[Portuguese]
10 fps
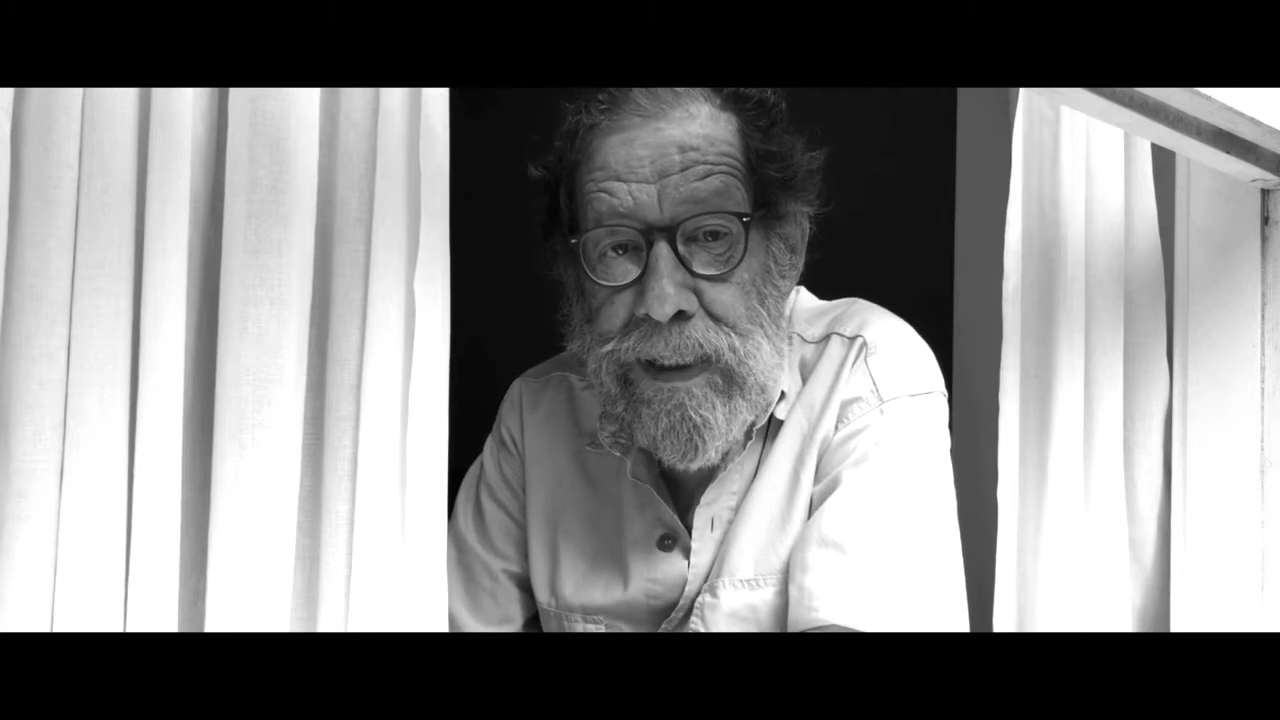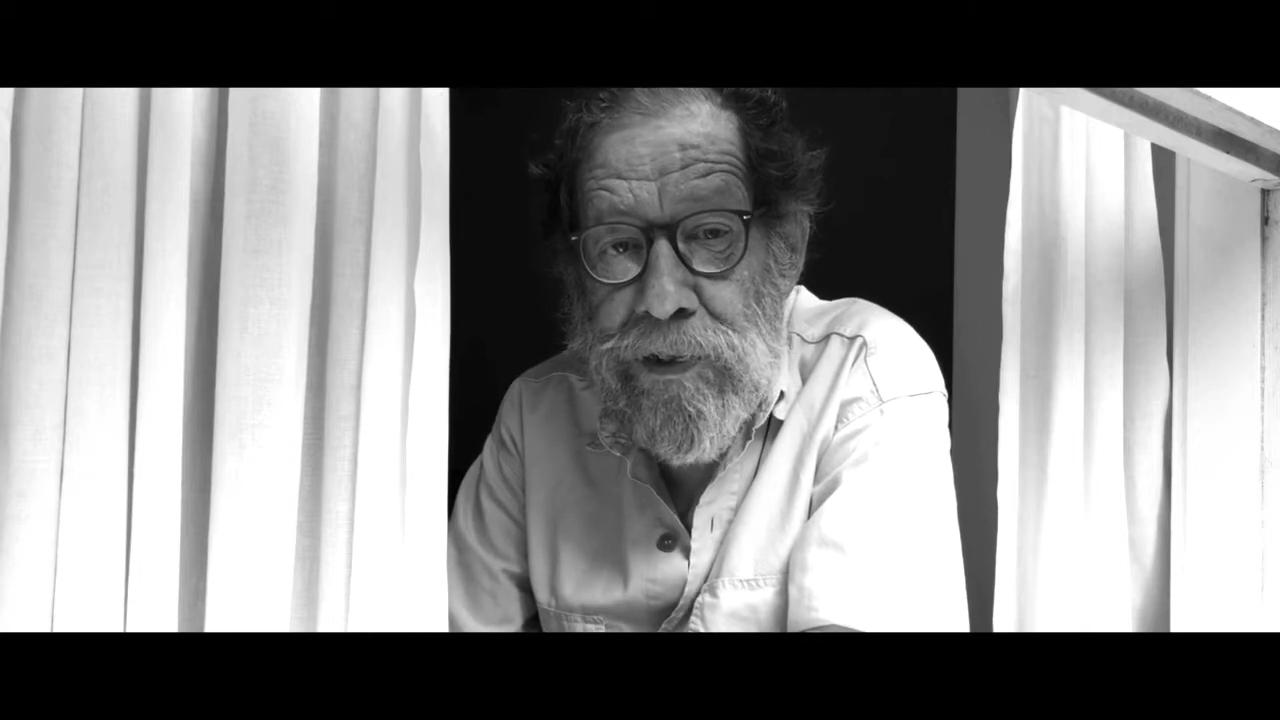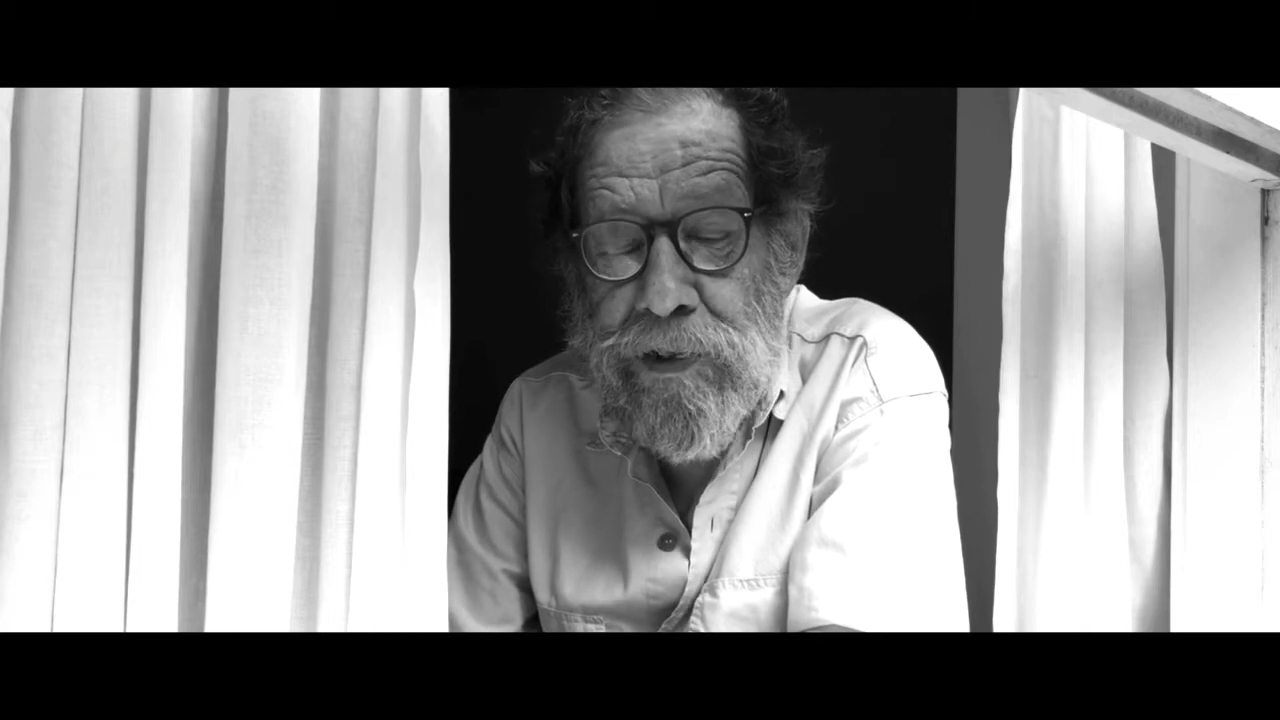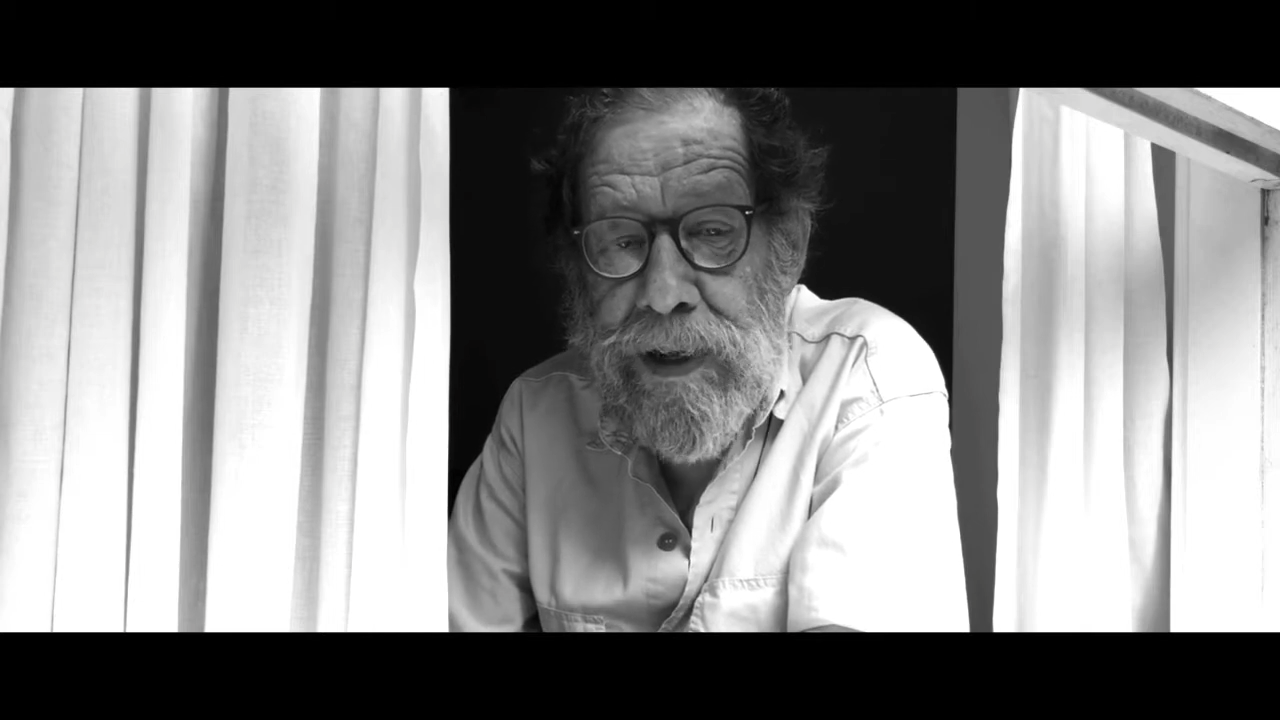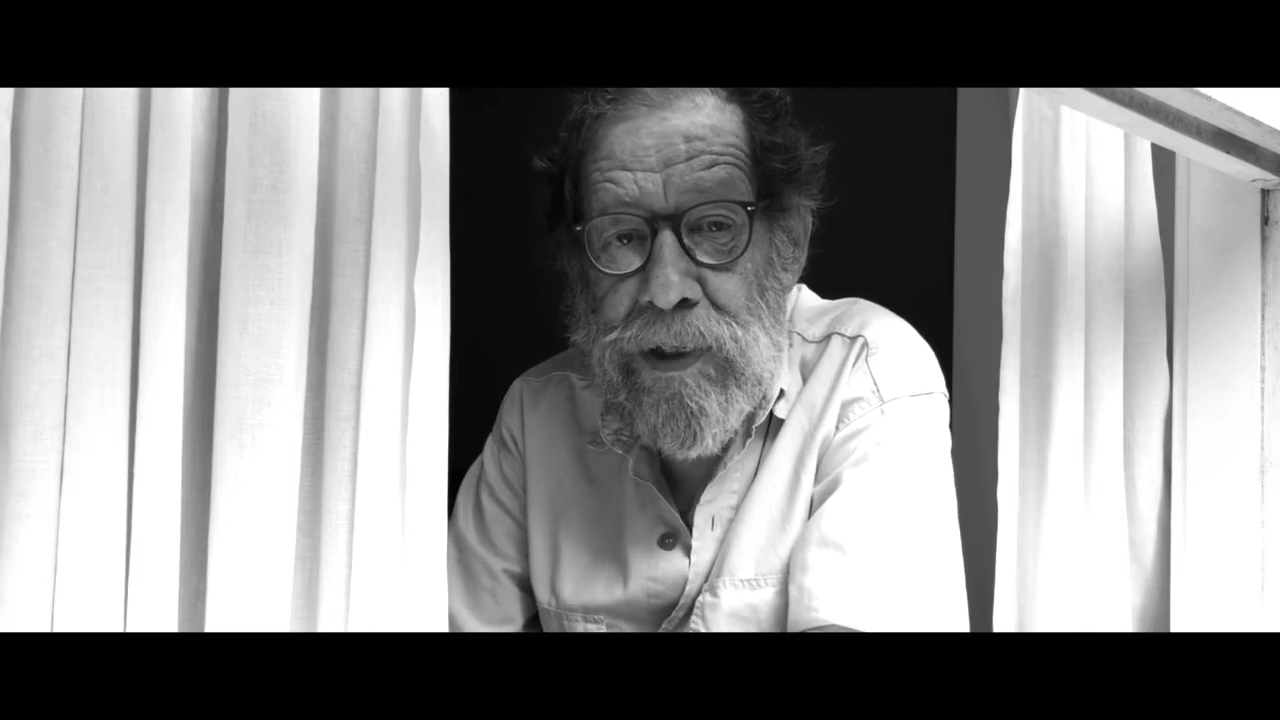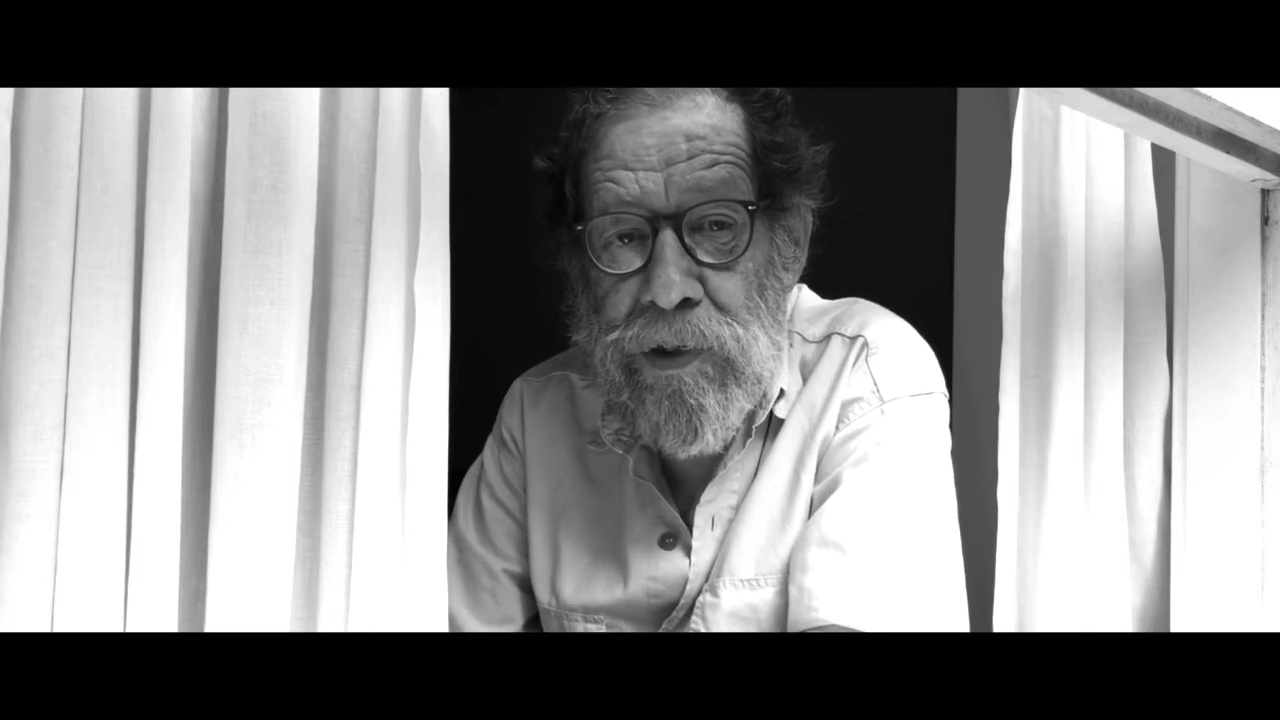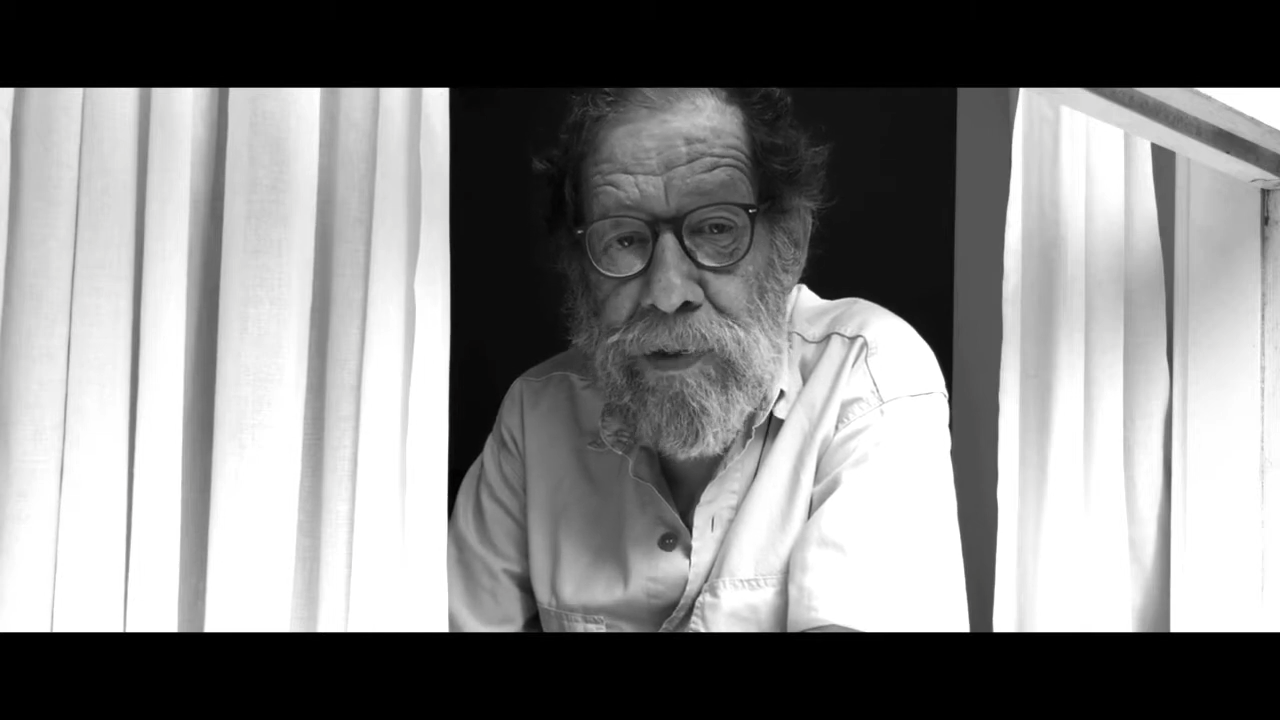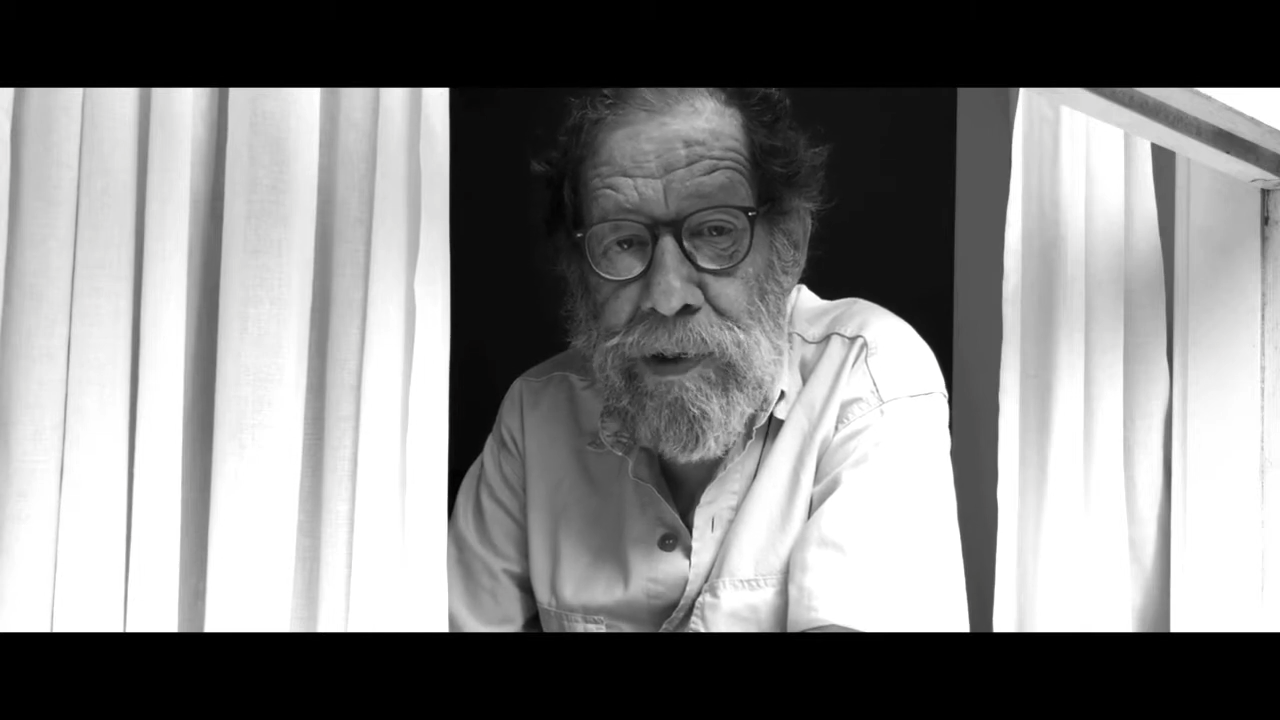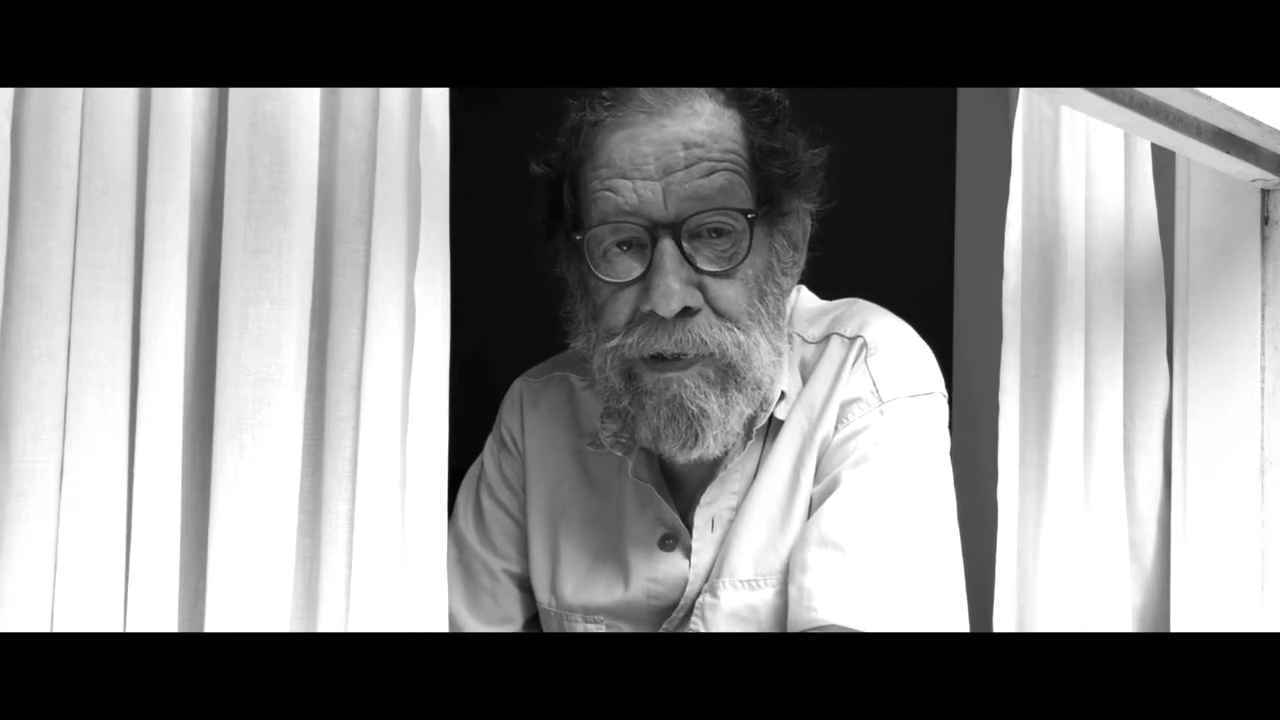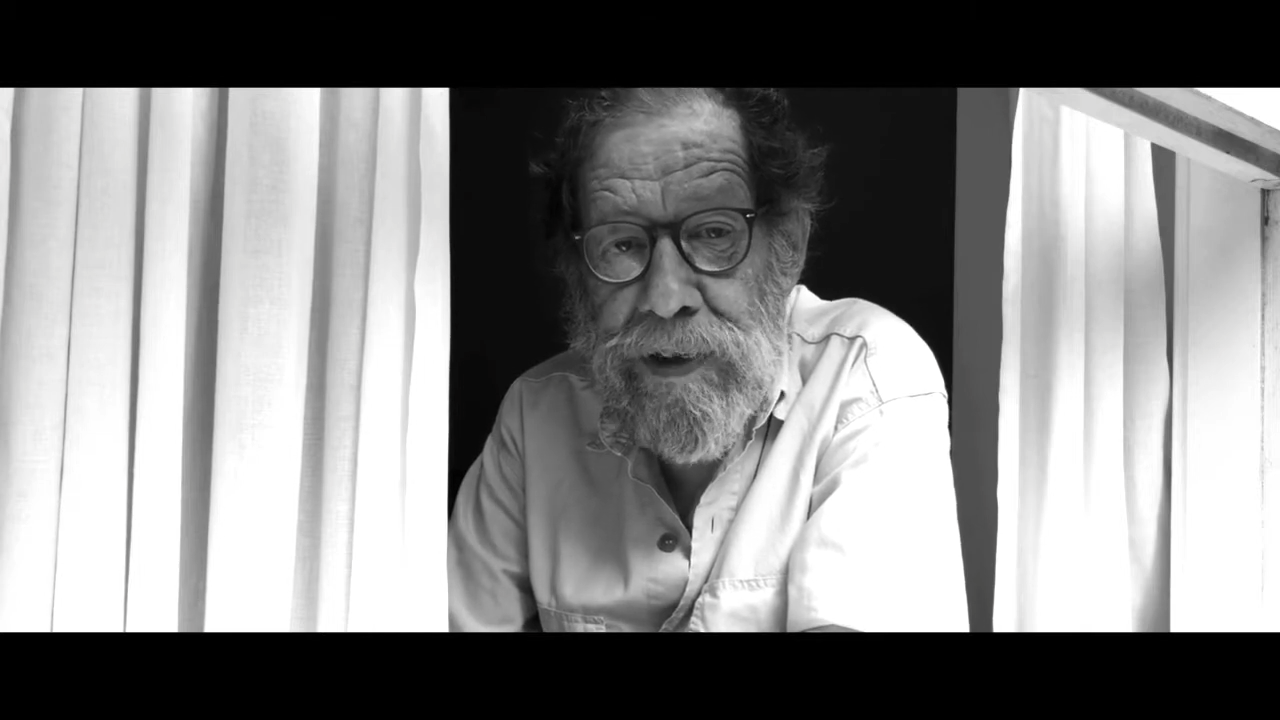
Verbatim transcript: e gerações